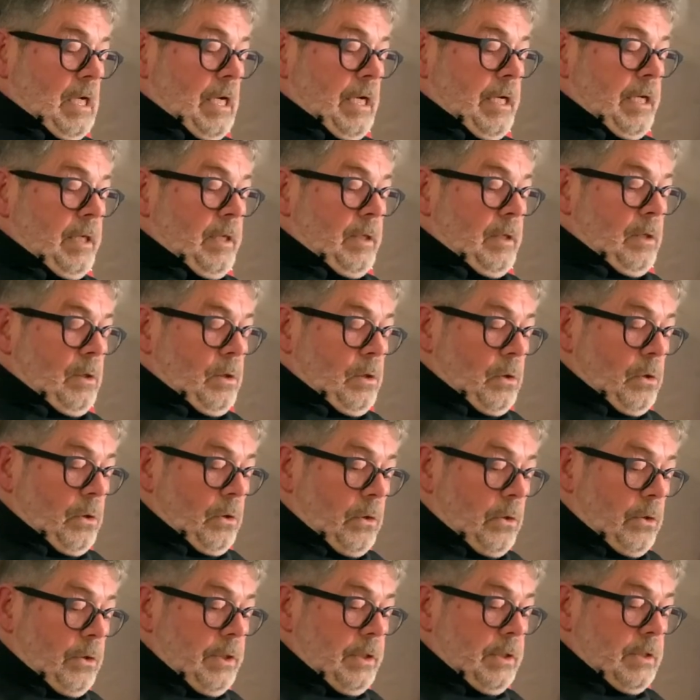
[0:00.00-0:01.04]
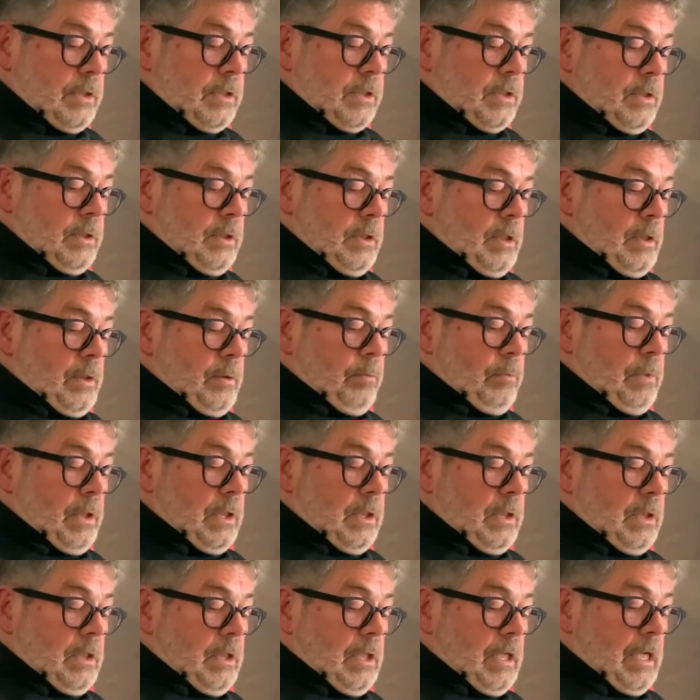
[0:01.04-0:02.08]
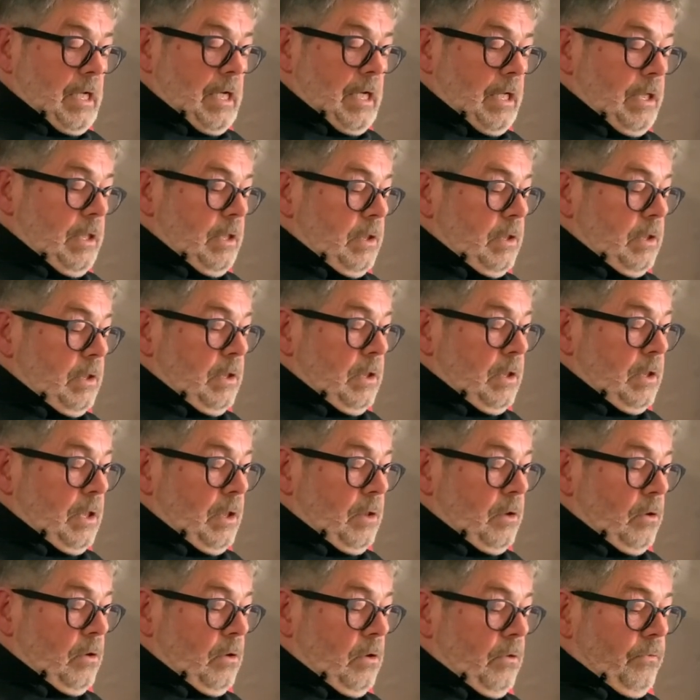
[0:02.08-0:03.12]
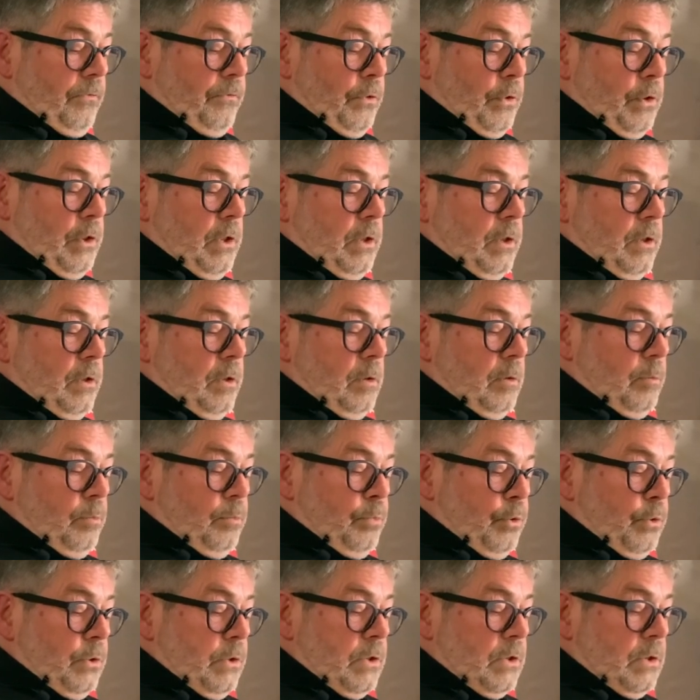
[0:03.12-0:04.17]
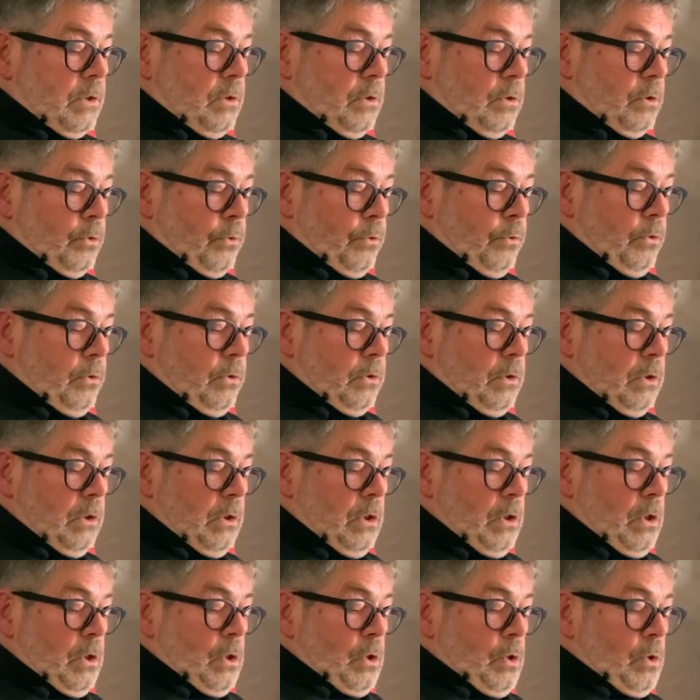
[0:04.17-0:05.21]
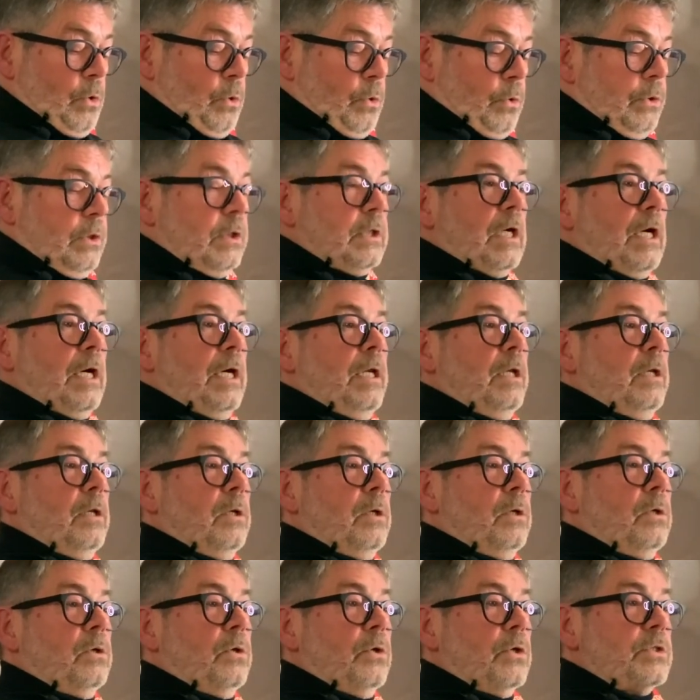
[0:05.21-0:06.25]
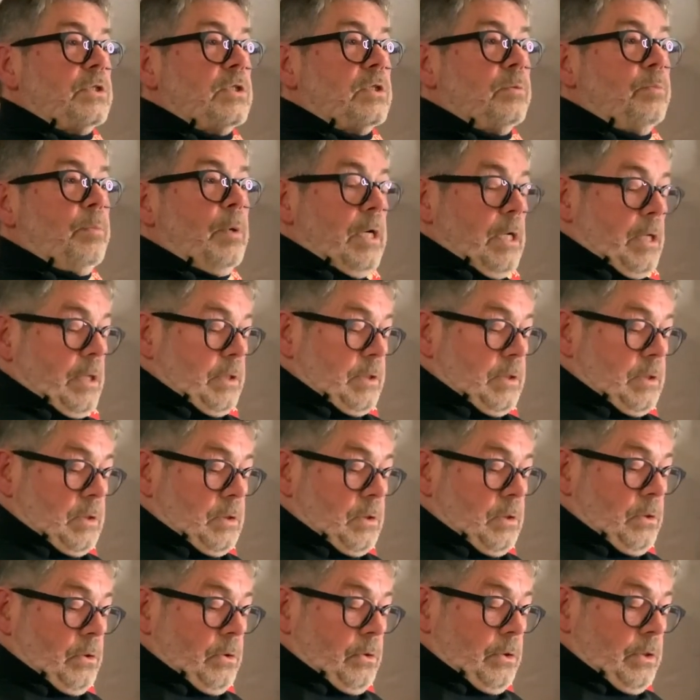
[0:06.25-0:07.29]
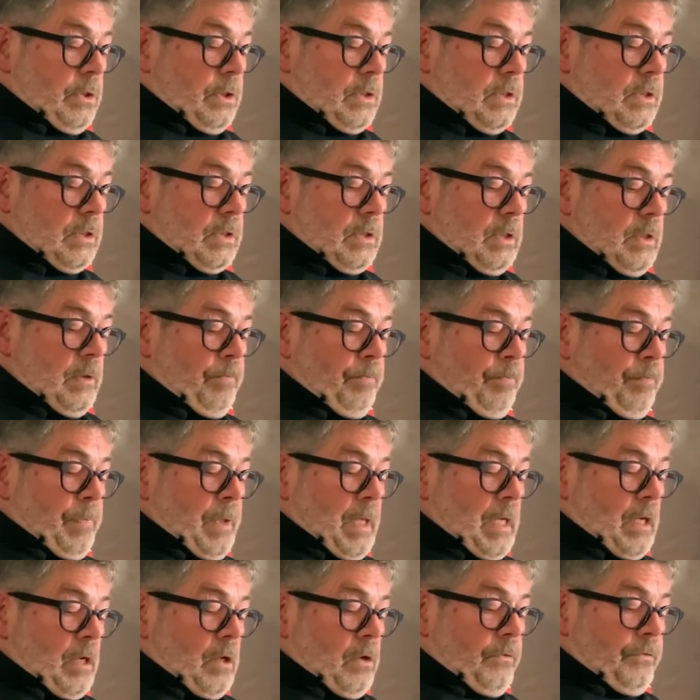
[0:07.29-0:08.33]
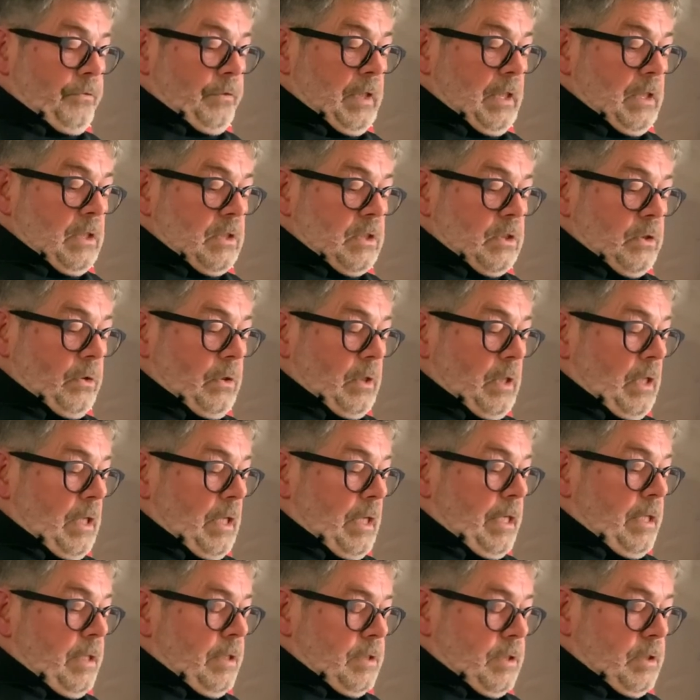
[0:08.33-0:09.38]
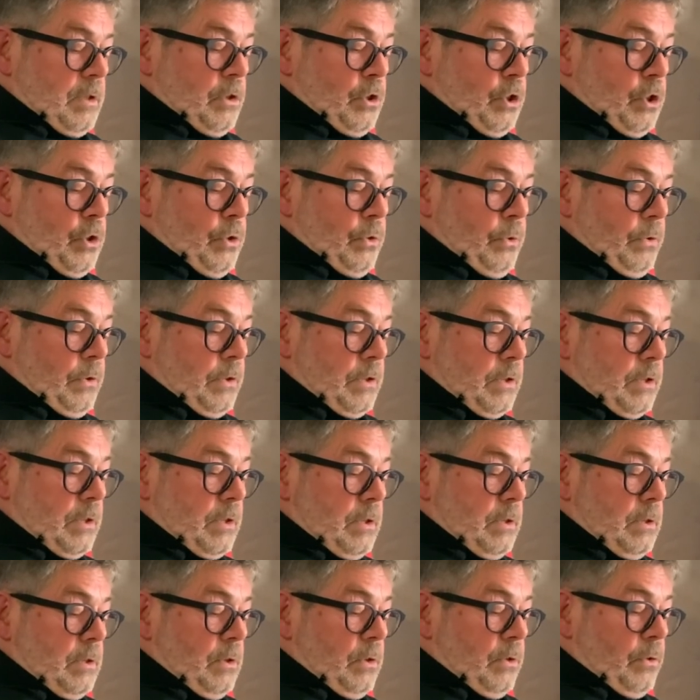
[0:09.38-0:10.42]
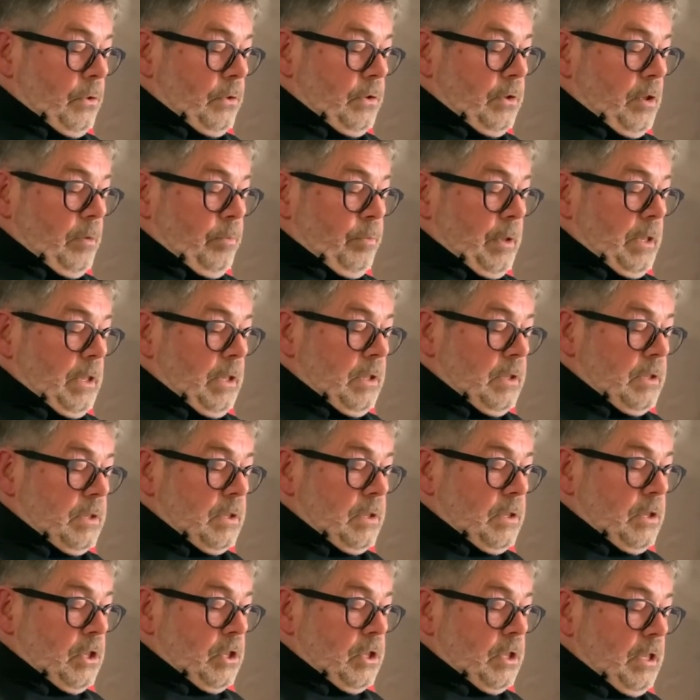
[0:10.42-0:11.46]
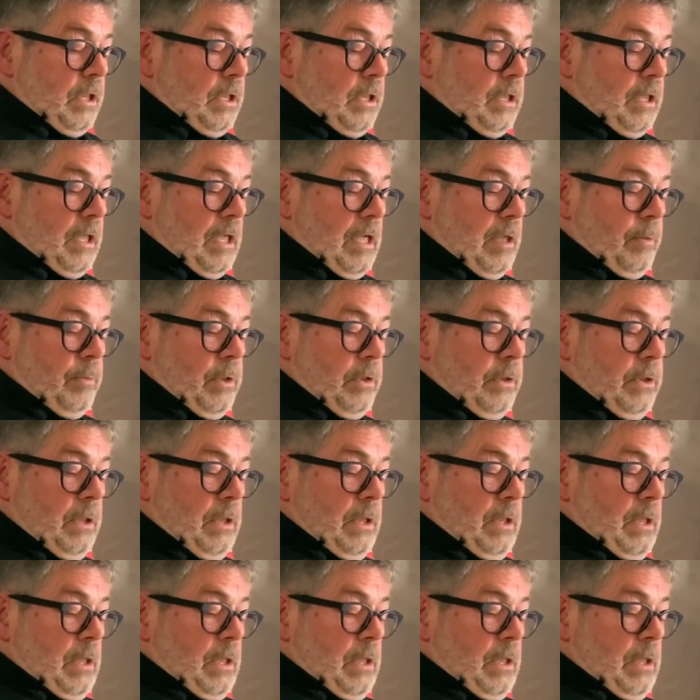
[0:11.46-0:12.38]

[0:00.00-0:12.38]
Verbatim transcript: ein Kreuz mit der Hand in den noch feuchten Putz gedrückt und ein kostbares Kreuz auf den Sockel eines gestürzten Götterbildes gestellt habe,